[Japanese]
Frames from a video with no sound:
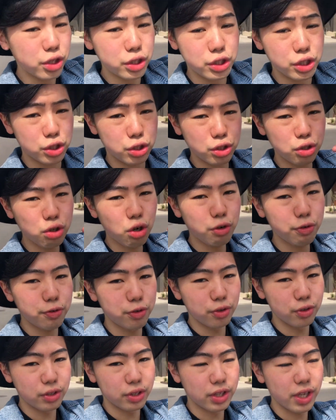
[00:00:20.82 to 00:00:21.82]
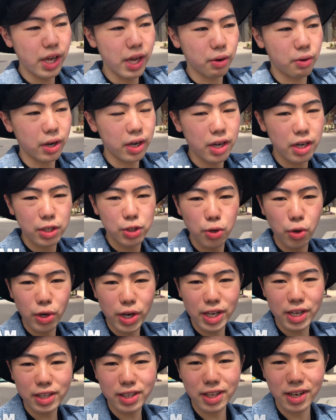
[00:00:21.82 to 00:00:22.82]
時15分でこれから教
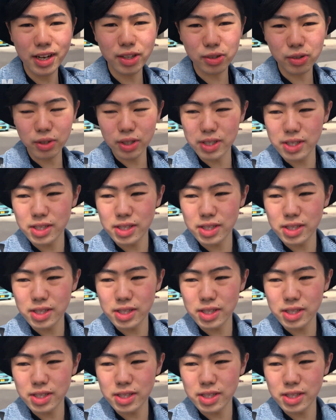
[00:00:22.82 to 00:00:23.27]
会にてなんとです